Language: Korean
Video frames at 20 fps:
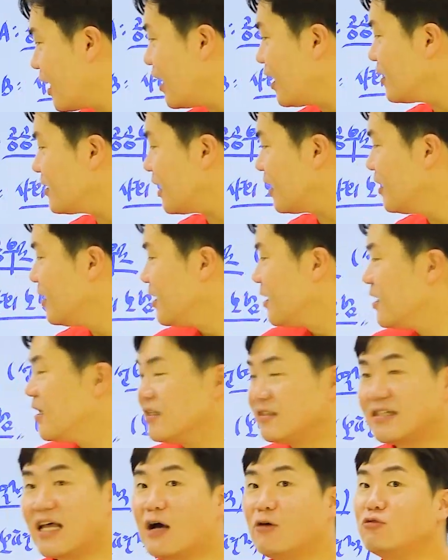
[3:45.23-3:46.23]
강하다.
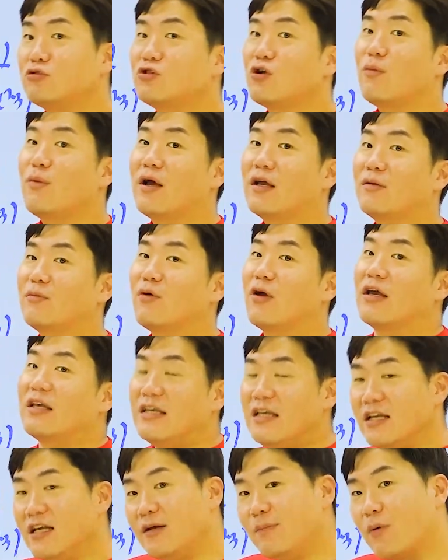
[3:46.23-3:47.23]
사후 처방이 뭐야?
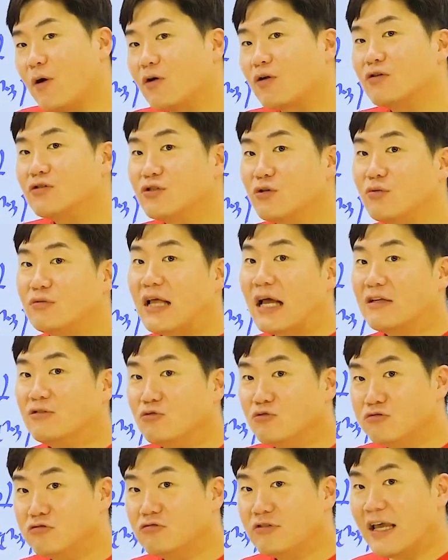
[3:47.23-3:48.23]
일이 벌어지고 난
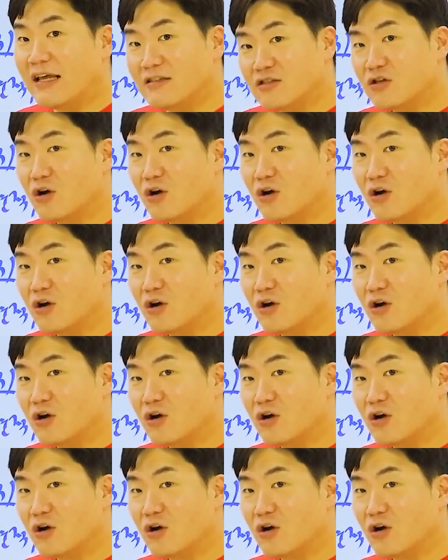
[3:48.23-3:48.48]
후에